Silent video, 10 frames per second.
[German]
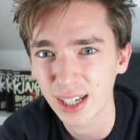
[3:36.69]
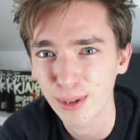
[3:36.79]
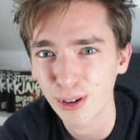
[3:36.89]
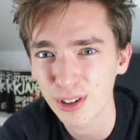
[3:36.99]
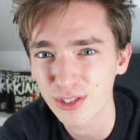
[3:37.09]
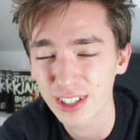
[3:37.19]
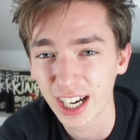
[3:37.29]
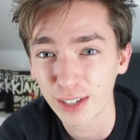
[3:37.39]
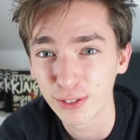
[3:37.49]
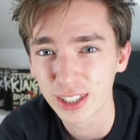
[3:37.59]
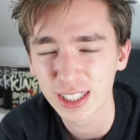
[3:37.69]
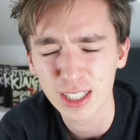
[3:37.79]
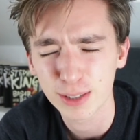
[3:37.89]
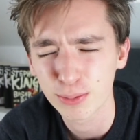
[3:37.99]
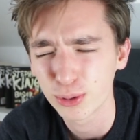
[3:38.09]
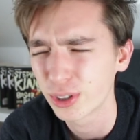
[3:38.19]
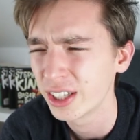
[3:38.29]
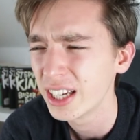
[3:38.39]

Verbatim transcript: aber heutzutage würde ich dieses Buch